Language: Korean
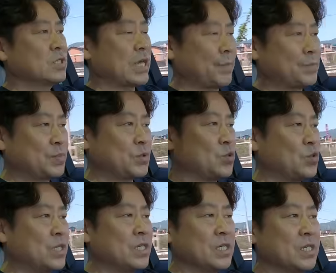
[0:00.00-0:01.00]

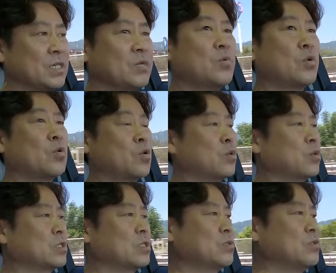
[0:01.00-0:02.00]
잡소리 뭐 그런
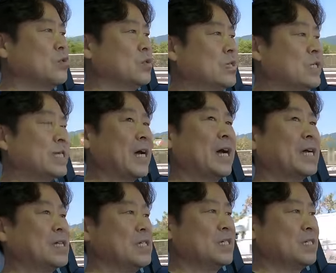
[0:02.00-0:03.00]
것들도 다
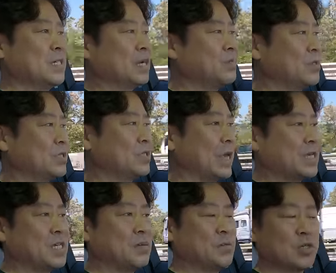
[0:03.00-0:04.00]
같이 한번
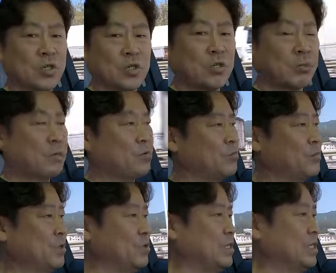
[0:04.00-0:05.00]
다시 한번 점검해 볼
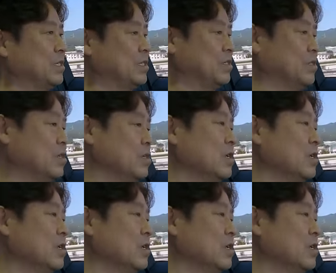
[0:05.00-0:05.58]
필요가 있어요